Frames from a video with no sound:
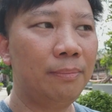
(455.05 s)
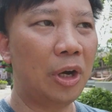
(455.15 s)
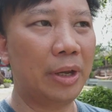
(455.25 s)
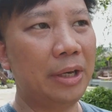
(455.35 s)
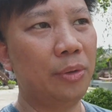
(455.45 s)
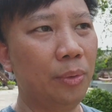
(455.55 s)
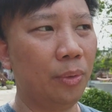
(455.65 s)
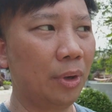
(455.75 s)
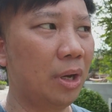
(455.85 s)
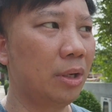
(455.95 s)
พ็อกเก็ตทู
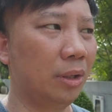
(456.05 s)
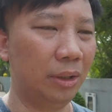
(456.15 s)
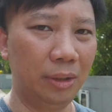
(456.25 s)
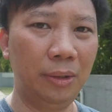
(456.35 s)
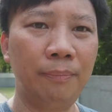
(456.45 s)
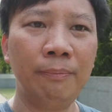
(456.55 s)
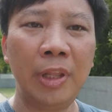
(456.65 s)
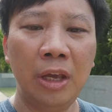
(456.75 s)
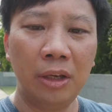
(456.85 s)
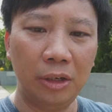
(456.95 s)
ก็คือ
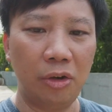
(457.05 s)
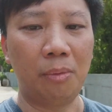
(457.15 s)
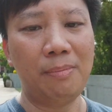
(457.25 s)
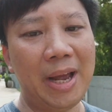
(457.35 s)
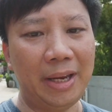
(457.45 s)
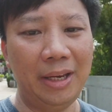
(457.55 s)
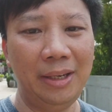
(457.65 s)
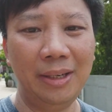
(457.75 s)
เรื่องของไมค์